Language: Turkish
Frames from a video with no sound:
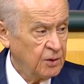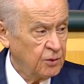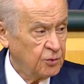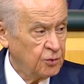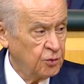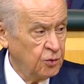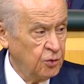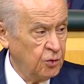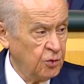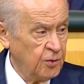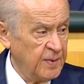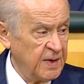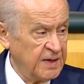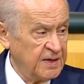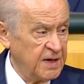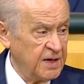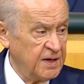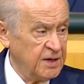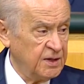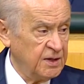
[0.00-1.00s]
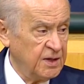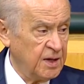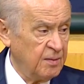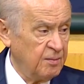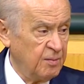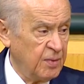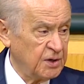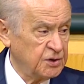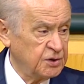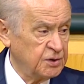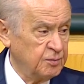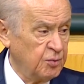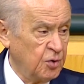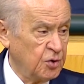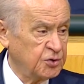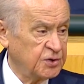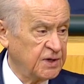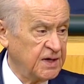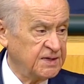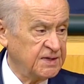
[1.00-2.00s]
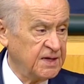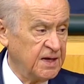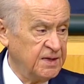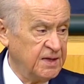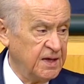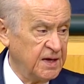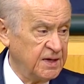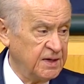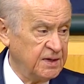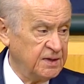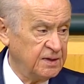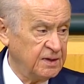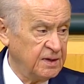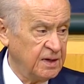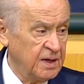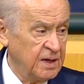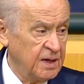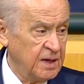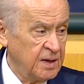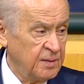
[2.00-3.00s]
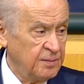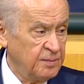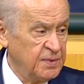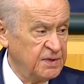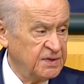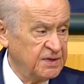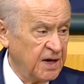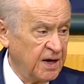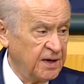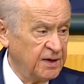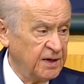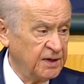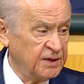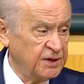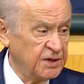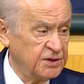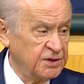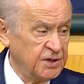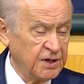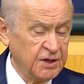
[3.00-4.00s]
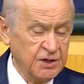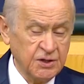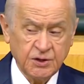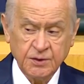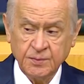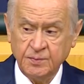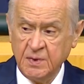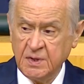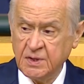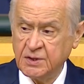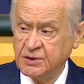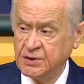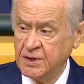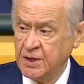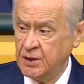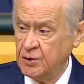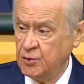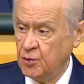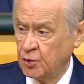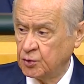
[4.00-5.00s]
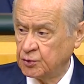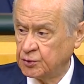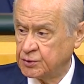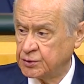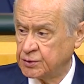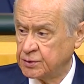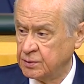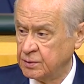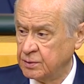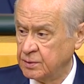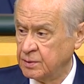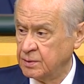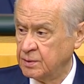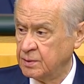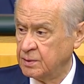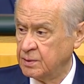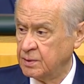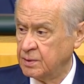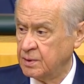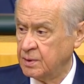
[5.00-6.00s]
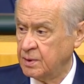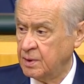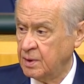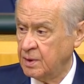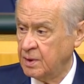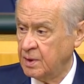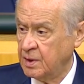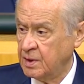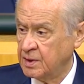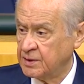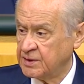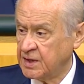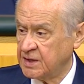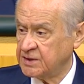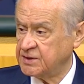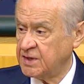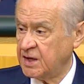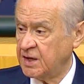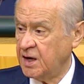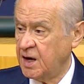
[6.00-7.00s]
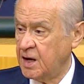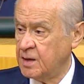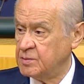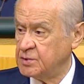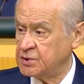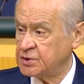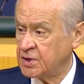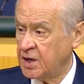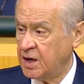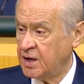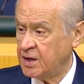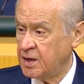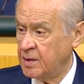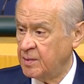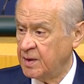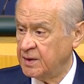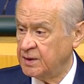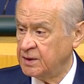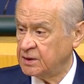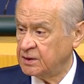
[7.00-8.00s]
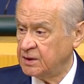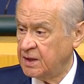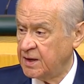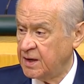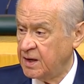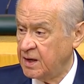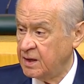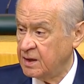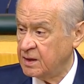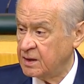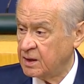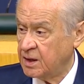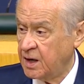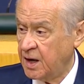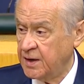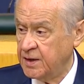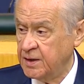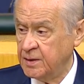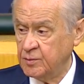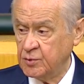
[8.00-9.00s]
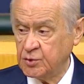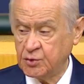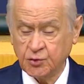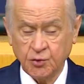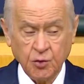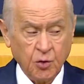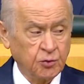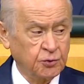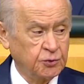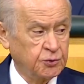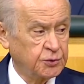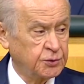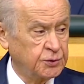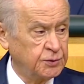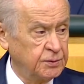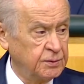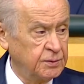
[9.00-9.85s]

ruhu bedeninden başı boş gezenlerin bize anlatacak hiçbir şeyi yoktur. Tasarlanmış kahramanlıklara karnımız toktur.